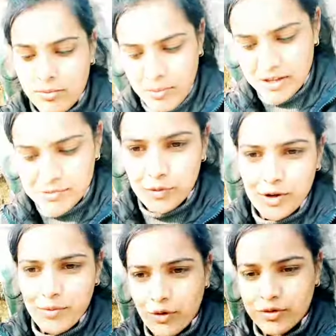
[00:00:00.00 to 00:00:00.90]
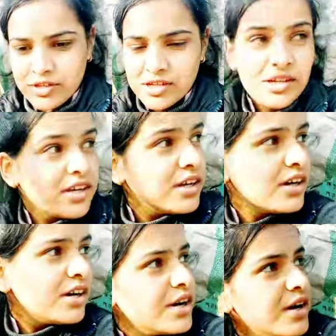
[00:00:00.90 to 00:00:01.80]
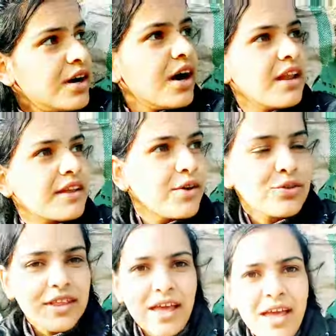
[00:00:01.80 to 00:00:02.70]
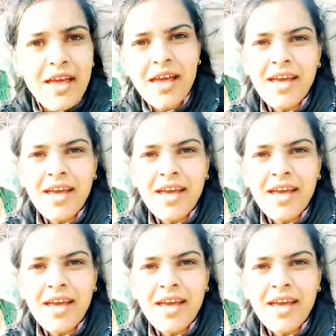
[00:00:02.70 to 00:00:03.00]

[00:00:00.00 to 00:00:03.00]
पांच पूरे बहुत हल्के होते हैं